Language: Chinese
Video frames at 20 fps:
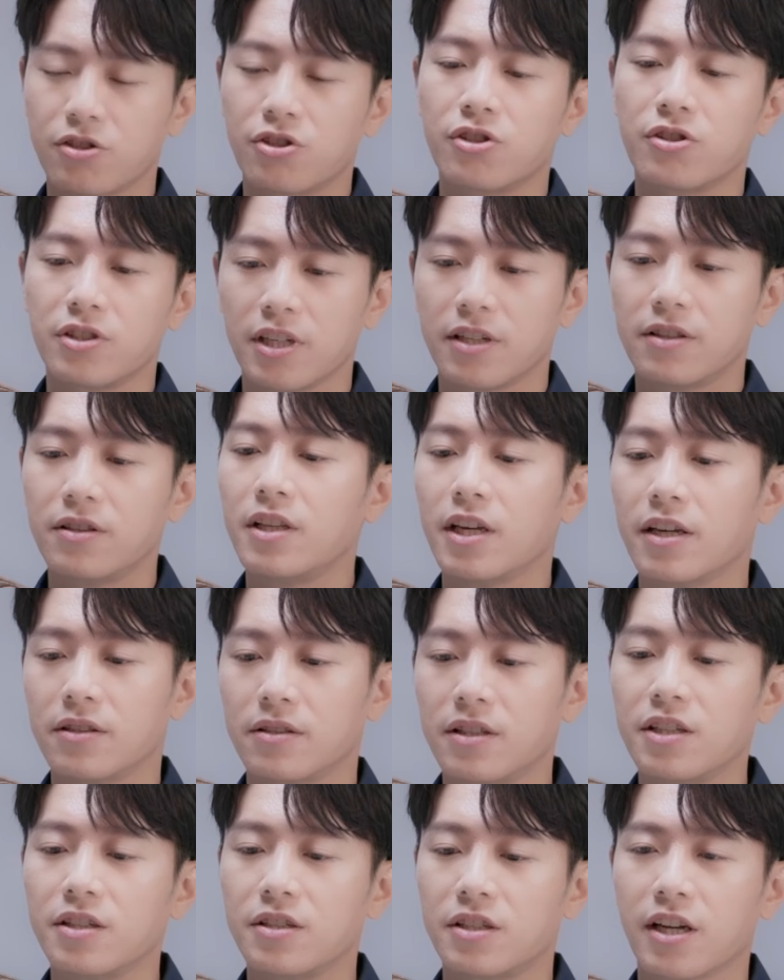时间
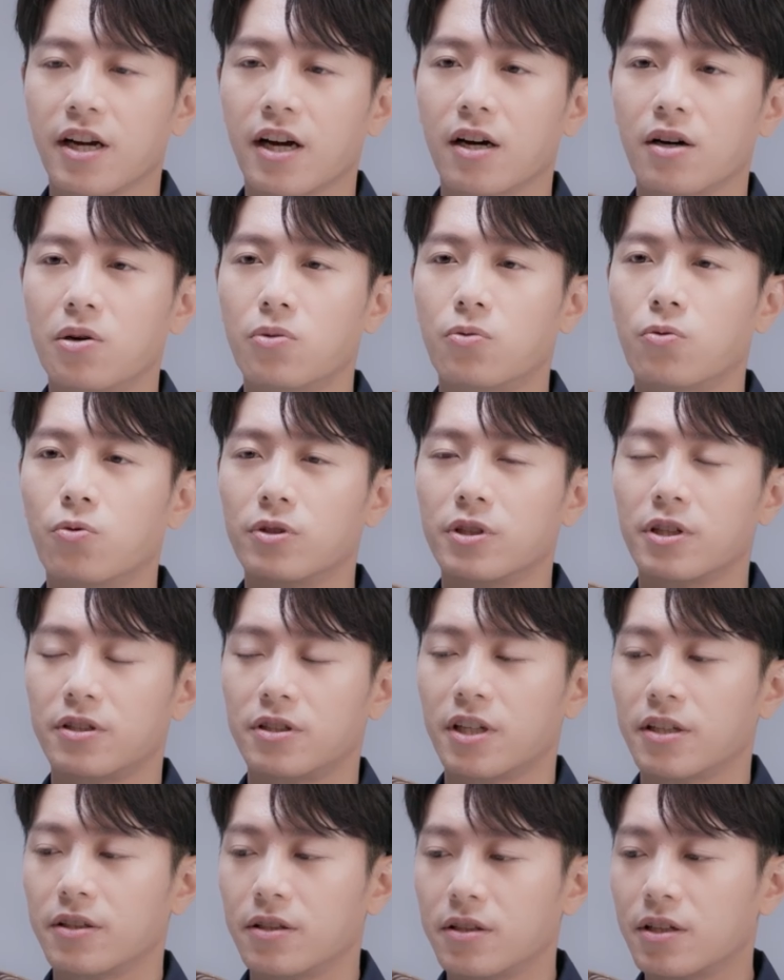点底下，我的
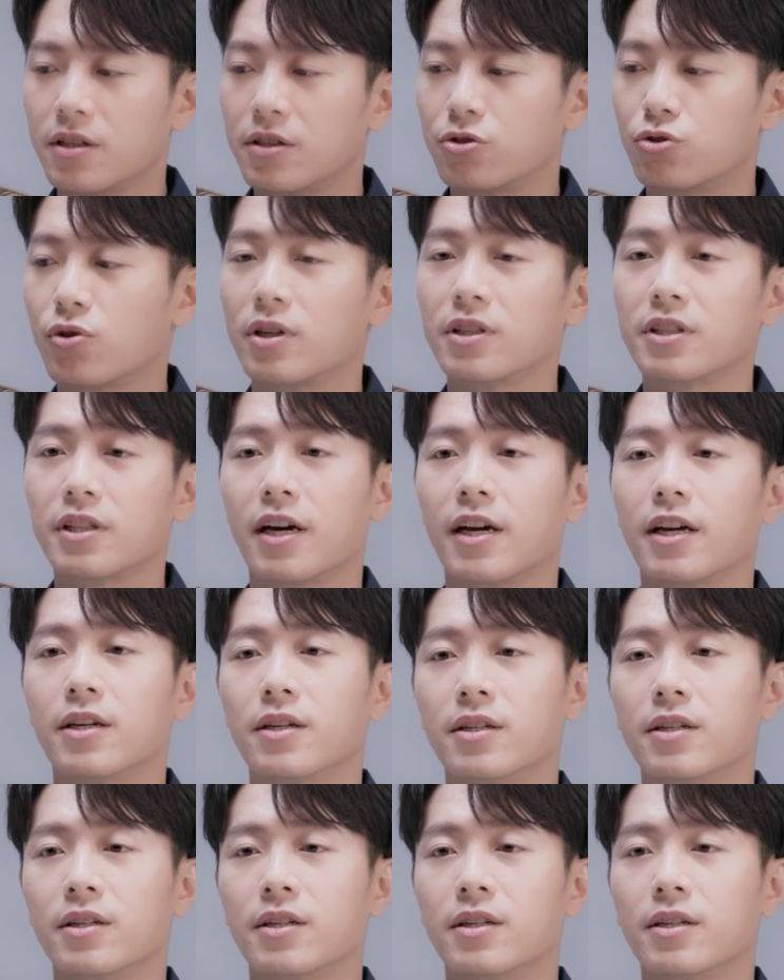人的状态。